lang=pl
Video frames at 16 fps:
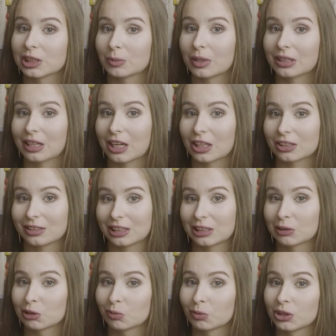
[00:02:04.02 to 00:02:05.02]
chyba teraz
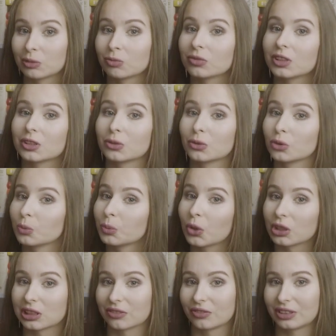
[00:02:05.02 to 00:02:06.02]
jednym z moich
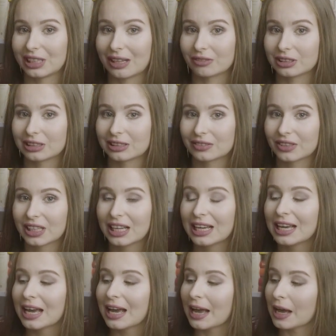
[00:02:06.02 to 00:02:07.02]
ulubionych wydawnictw.
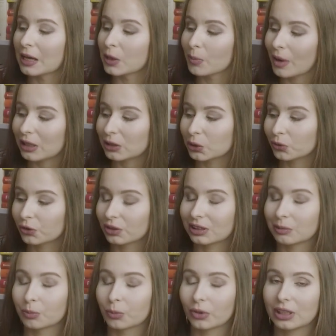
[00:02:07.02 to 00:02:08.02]
E, bardzo
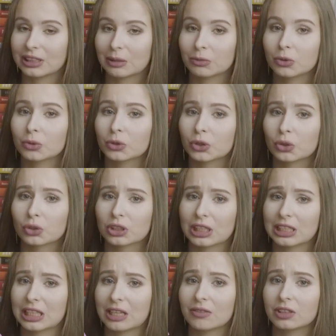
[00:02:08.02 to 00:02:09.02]
wszystkim polecam tą
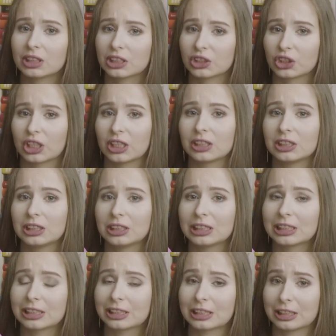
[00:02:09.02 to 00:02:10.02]
książkę, nawet jeżeli
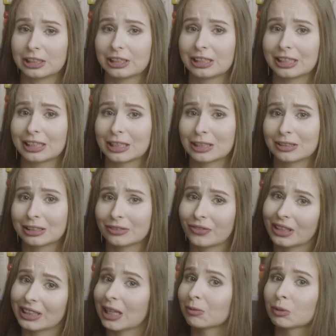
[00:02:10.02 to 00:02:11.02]
nie jesteście e,
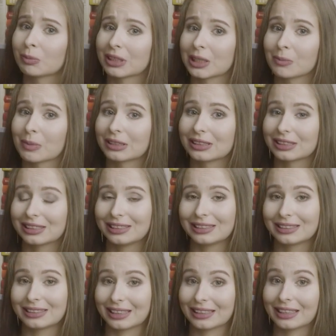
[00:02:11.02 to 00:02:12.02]
fanami
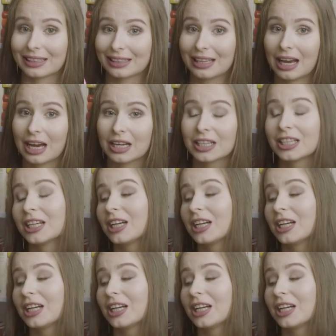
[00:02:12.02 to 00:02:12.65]
matematyki tak jak ja.